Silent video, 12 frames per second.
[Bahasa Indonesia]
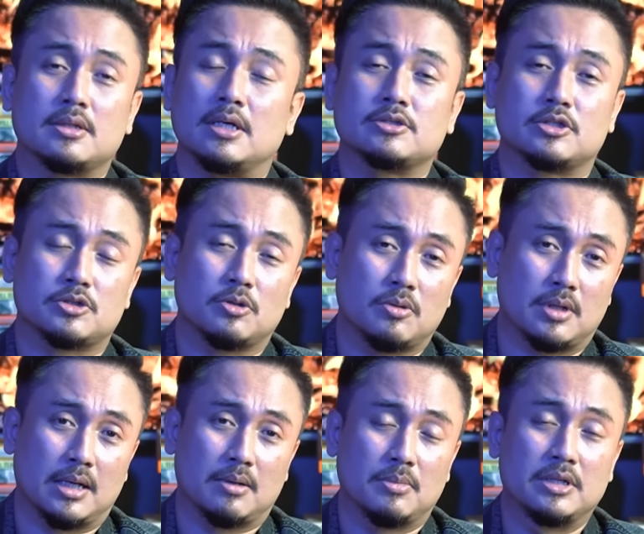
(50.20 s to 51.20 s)
tentang
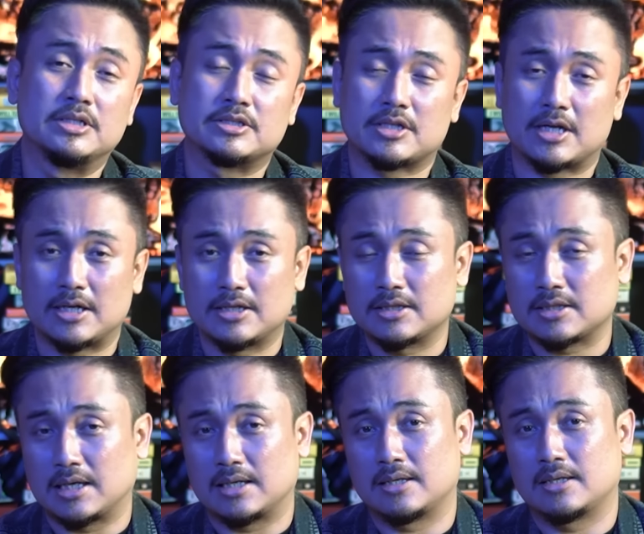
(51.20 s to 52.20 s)
seseorang,
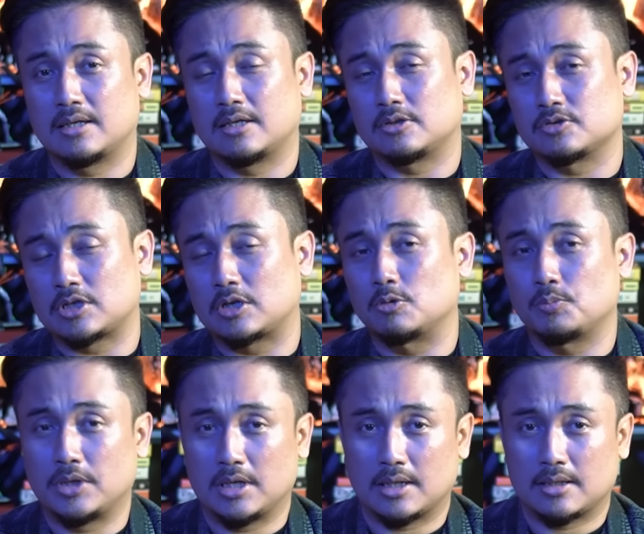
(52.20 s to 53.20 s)
mendiskreditkan atau satu
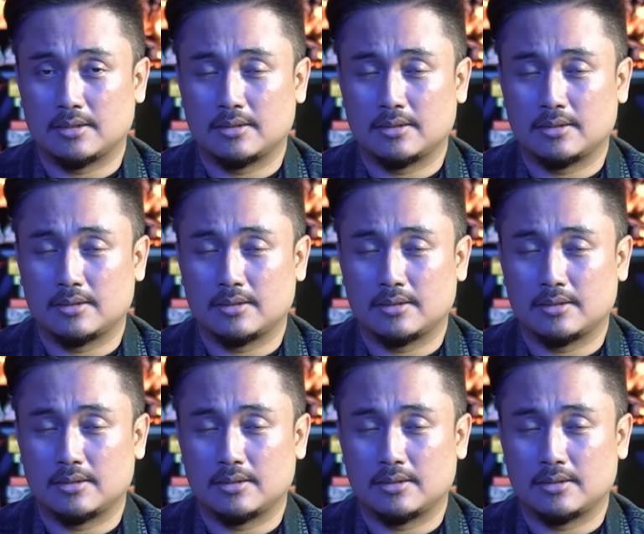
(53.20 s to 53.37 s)
pihak.